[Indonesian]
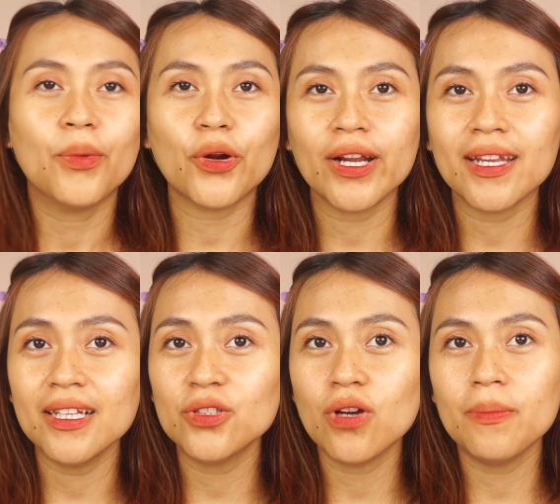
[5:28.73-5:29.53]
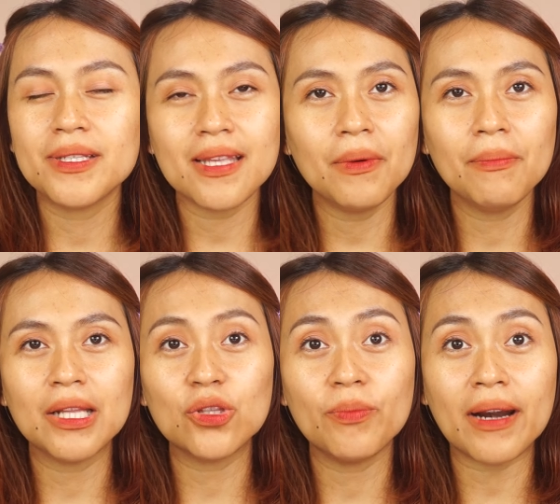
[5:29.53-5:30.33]
Produk ini juga bisa
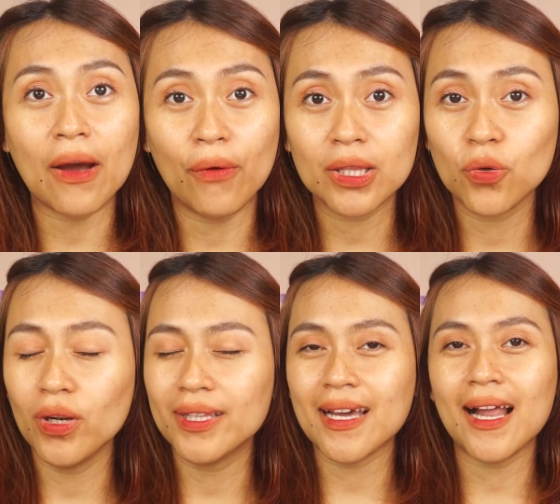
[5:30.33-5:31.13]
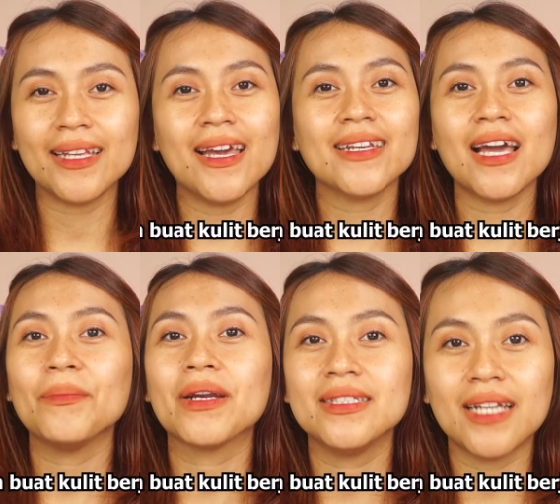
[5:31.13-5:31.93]
membantu merawat kulit kalian yang
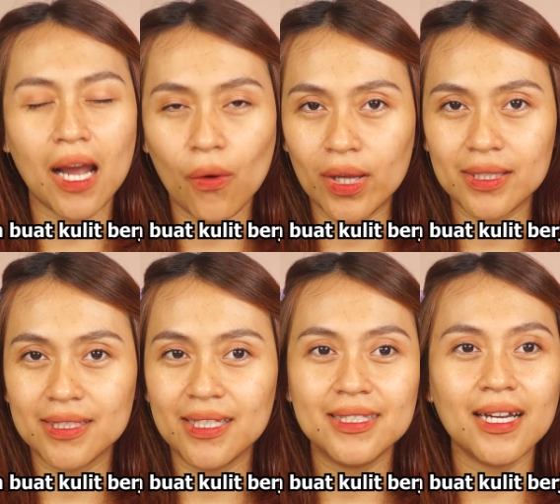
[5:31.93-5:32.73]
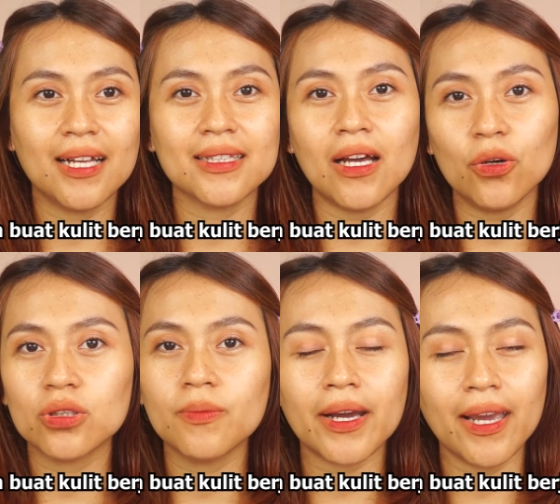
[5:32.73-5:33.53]
berjerawat. Jadi jangan
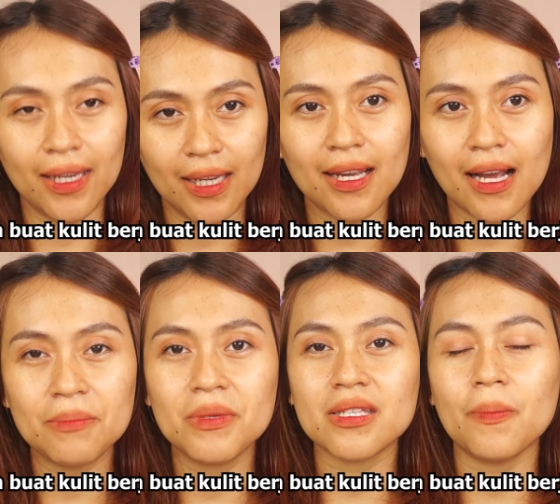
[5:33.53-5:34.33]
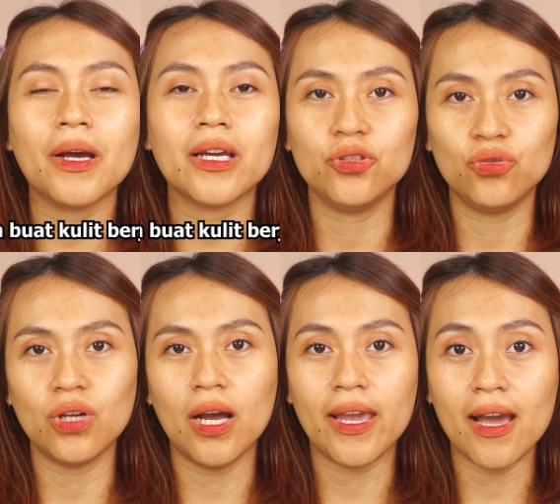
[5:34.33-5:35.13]
takut pakai ini, kalian bisa pakai
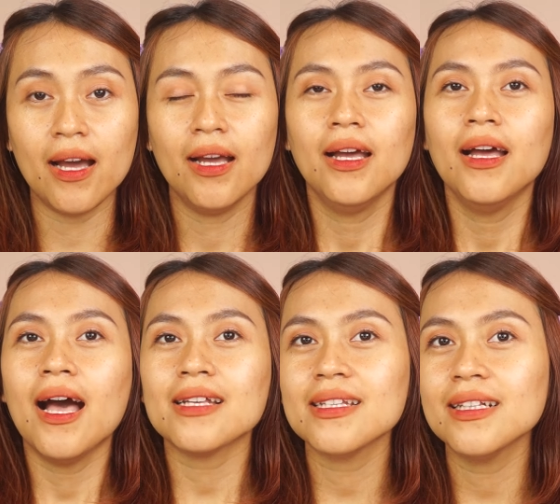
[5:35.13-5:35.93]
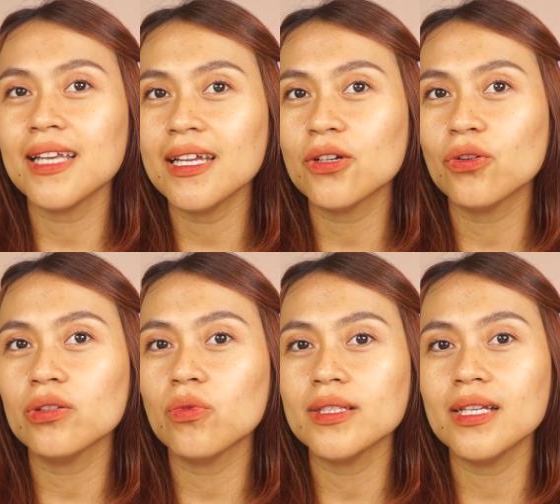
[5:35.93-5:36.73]
juga ya. Hasilnya di
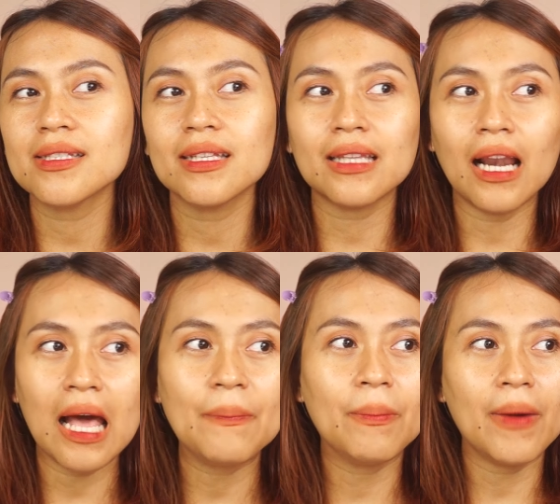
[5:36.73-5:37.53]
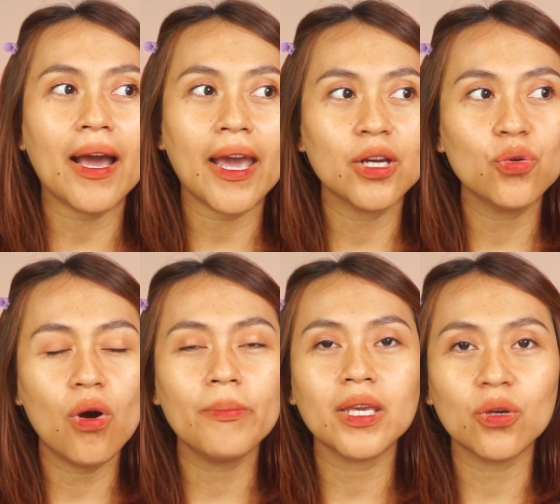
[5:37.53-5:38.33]
kulit wajah setelah pemakaian
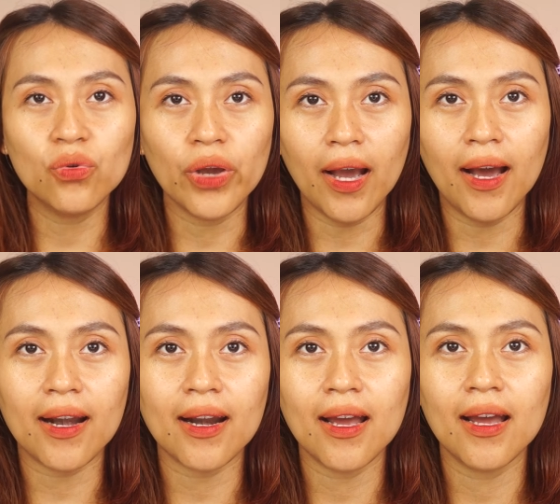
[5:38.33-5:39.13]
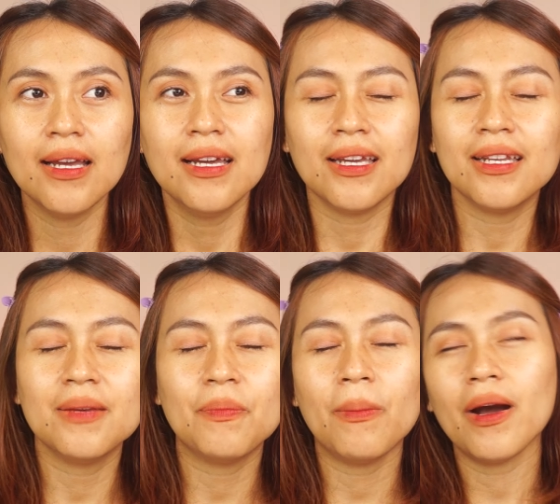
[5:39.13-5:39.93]
dua minggu ya karena
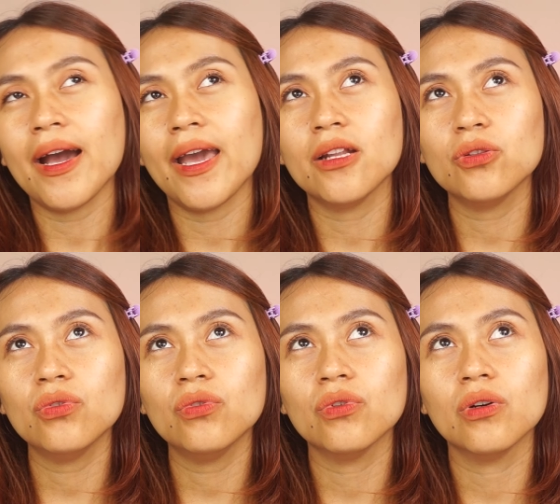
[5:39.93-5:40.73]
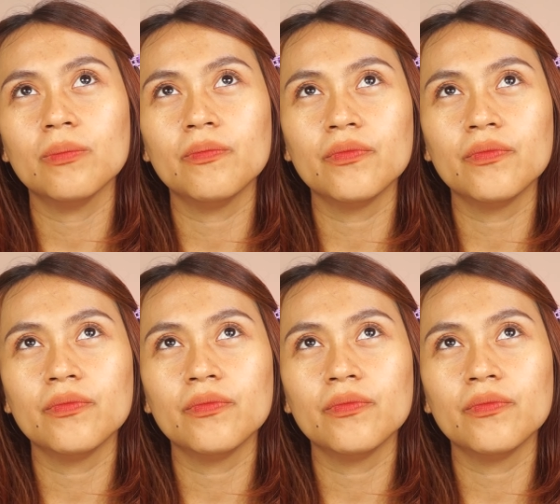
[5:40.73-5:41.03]
ini pemakaiannya tuh